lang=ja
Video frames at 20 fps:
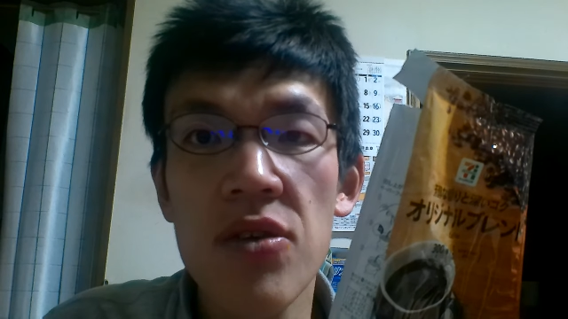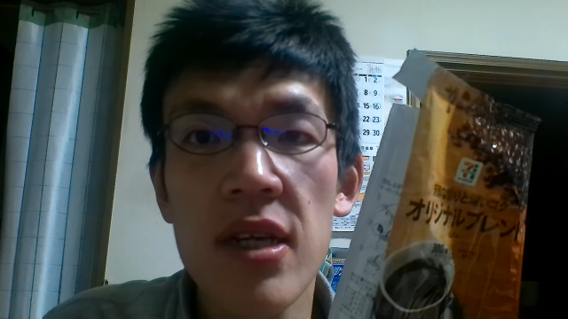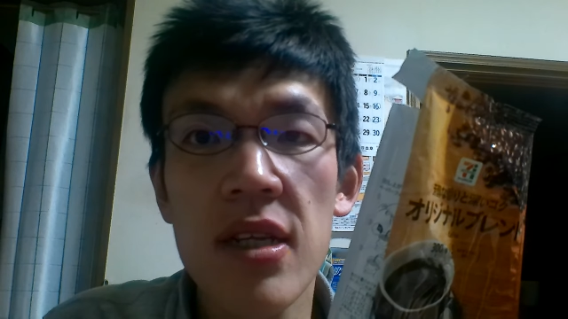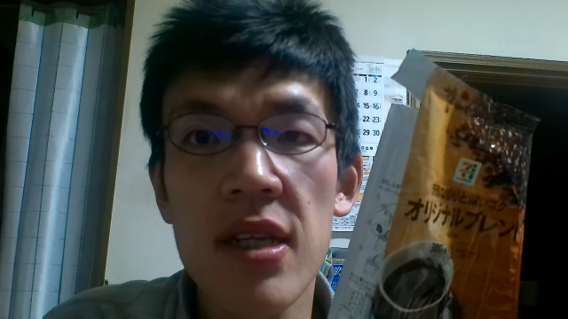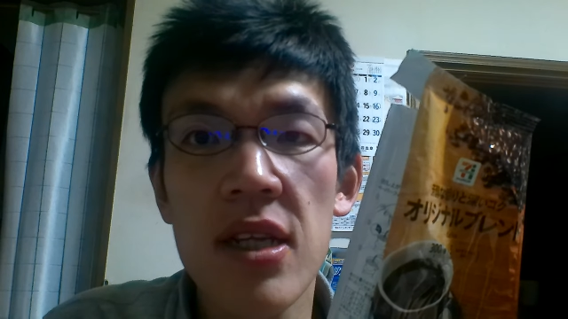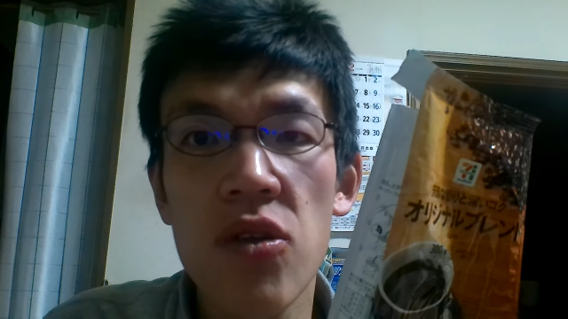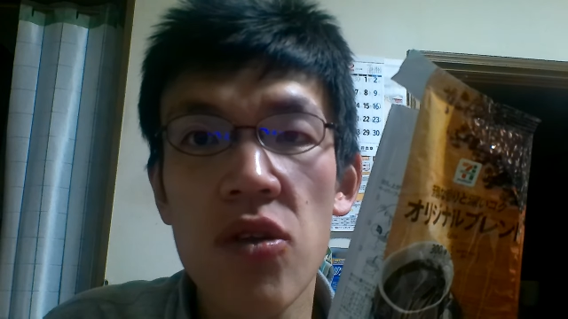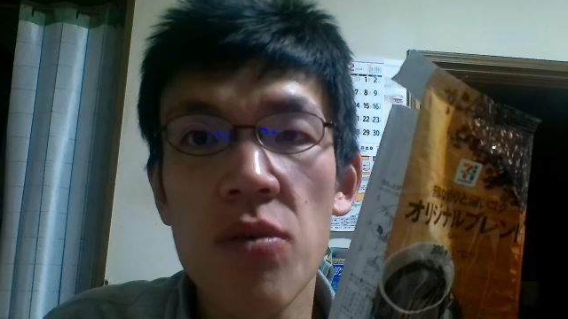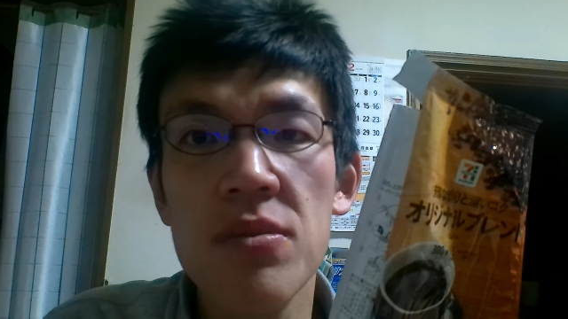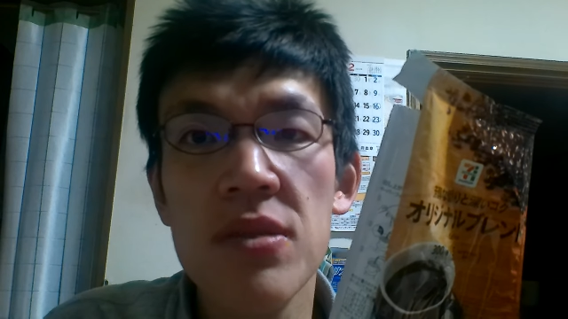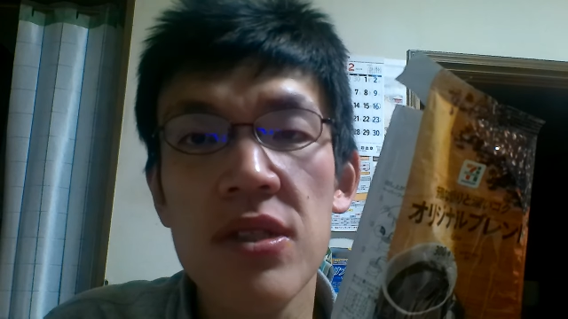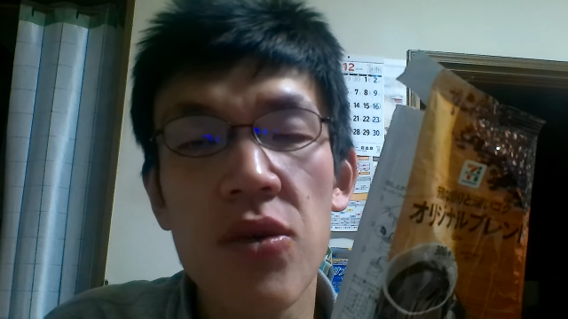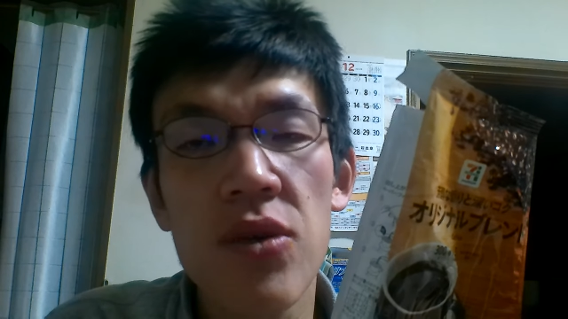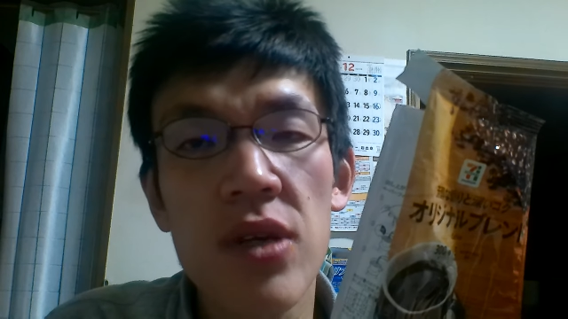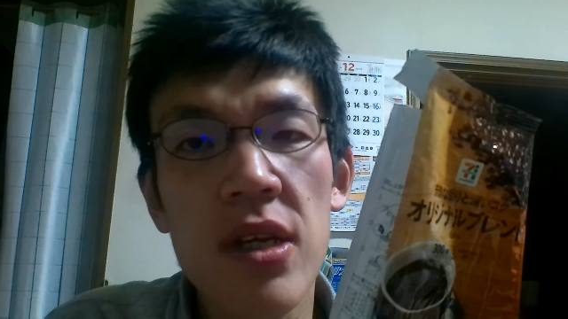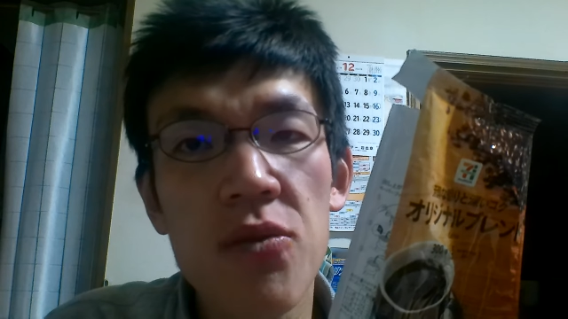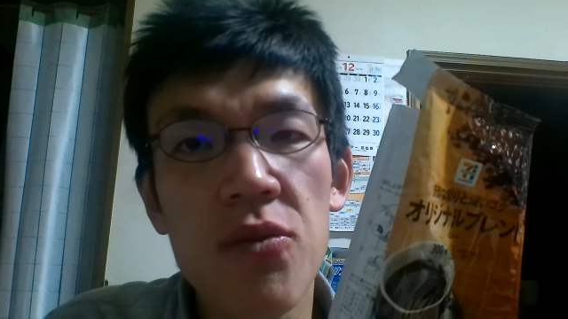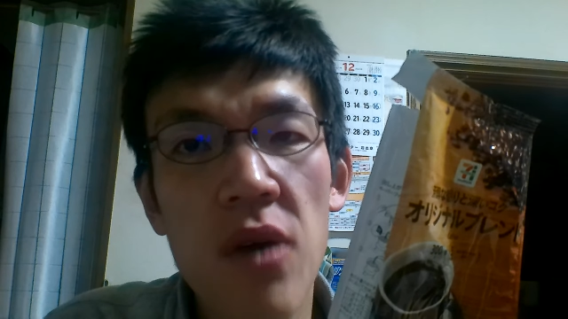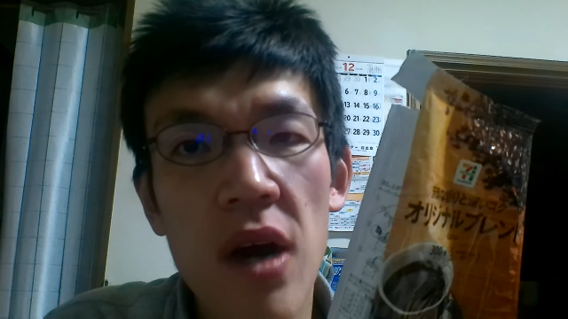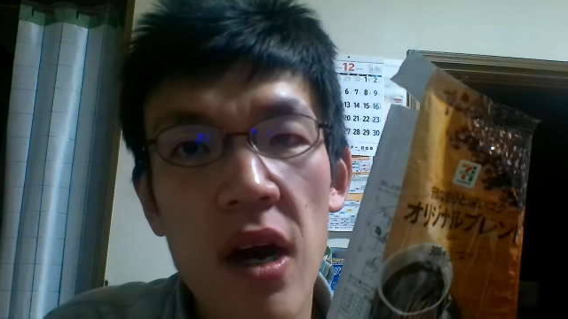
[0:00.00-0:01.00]
て気合を入
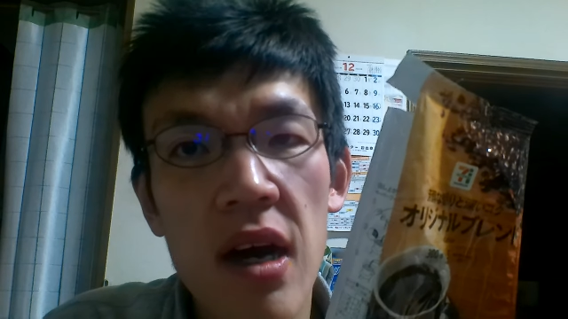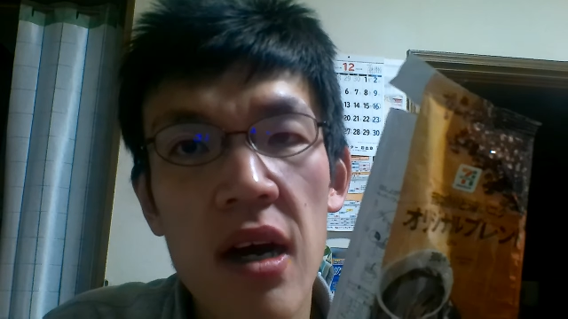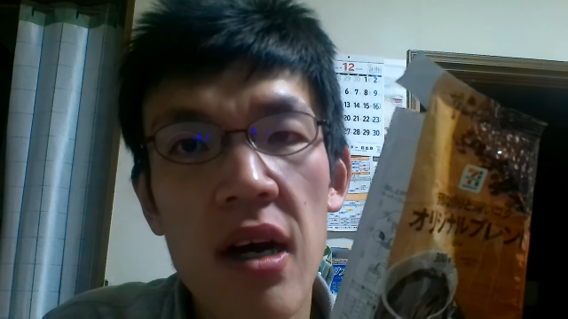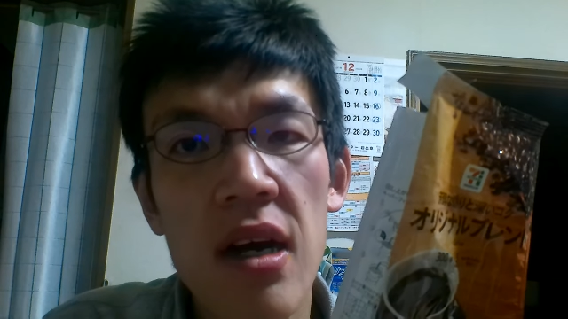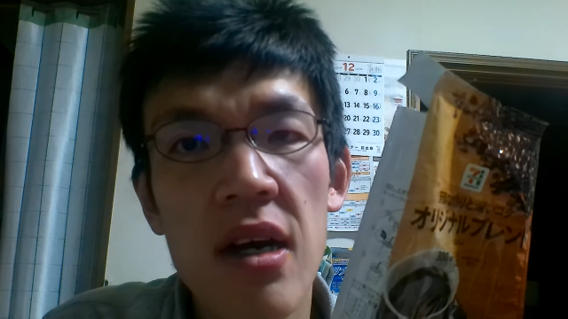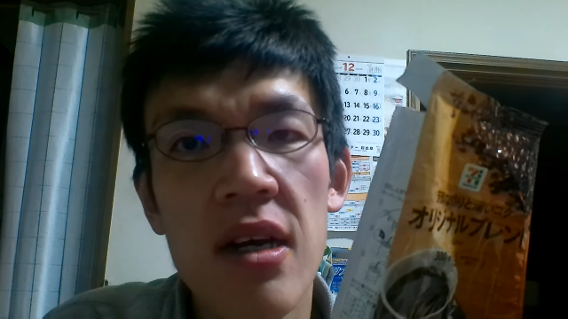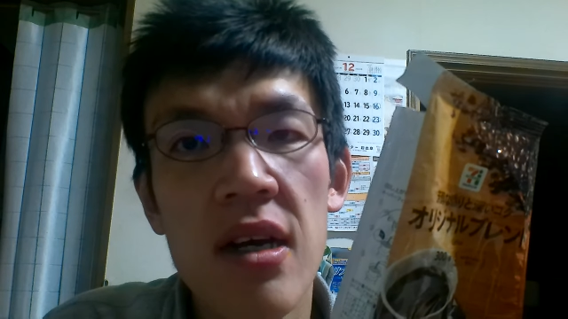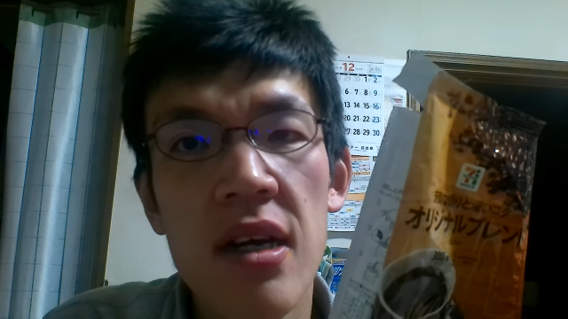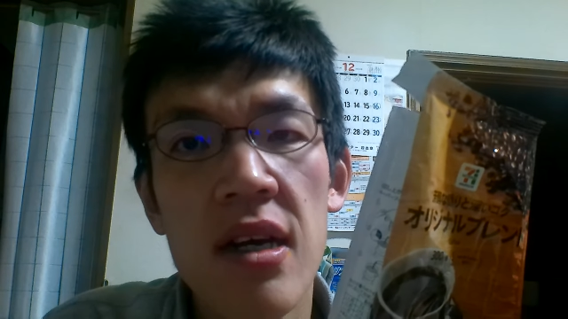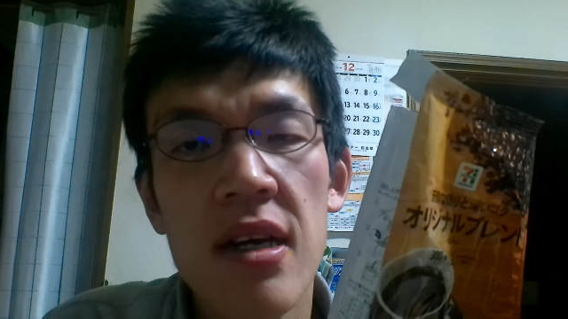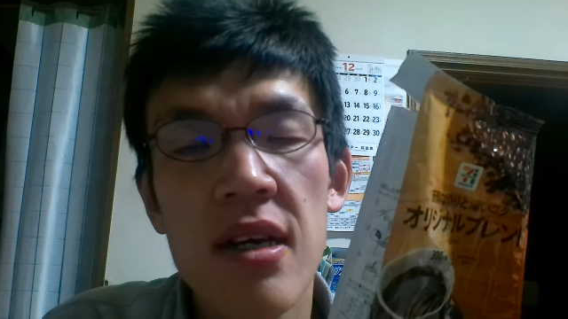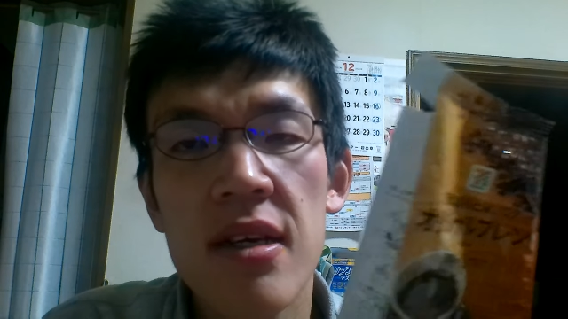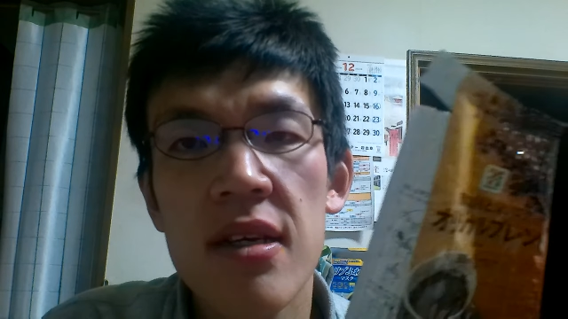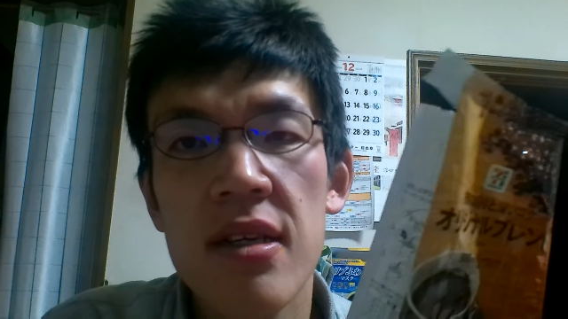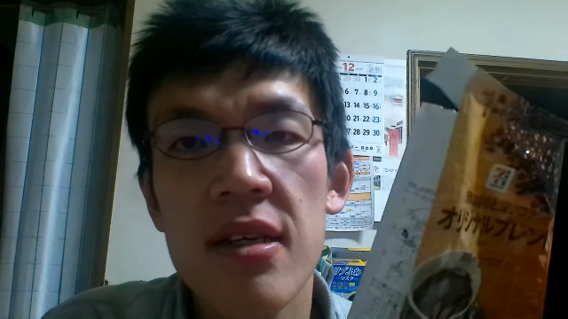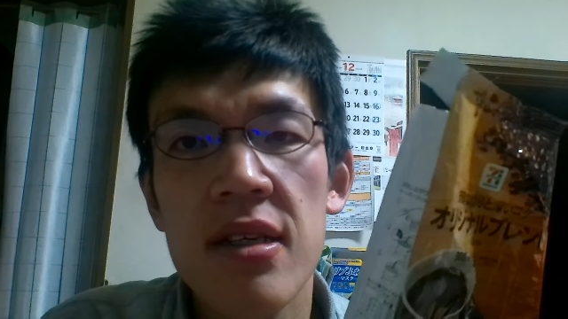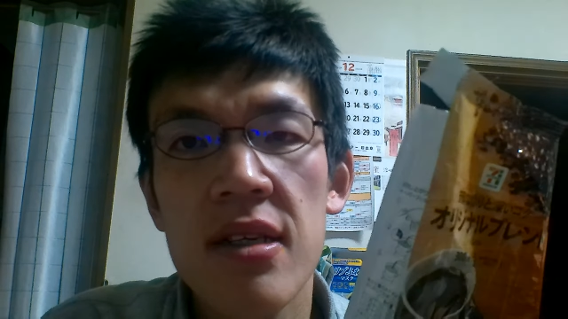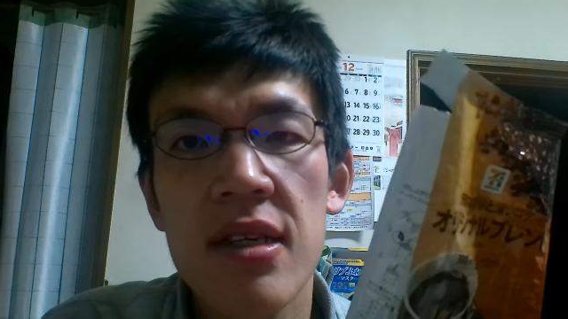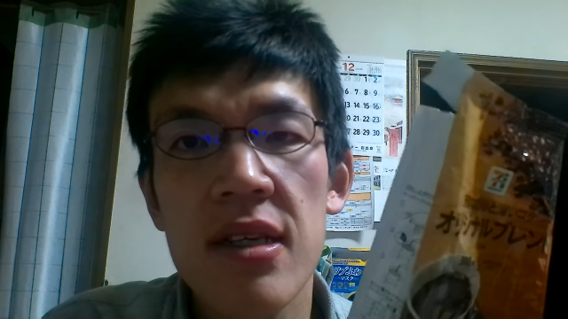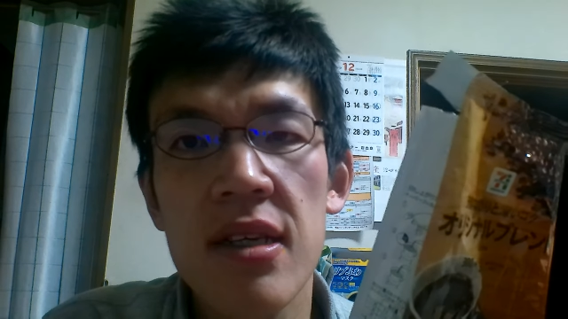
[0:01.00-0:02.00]
れて飲むより
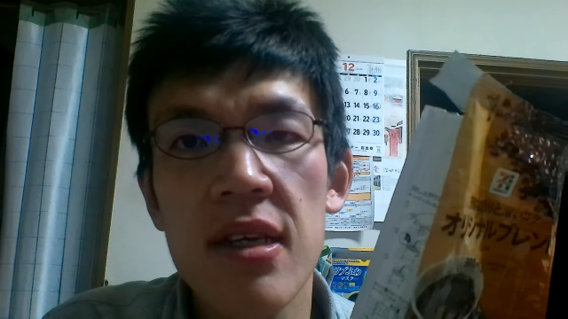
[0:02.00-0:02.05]
は、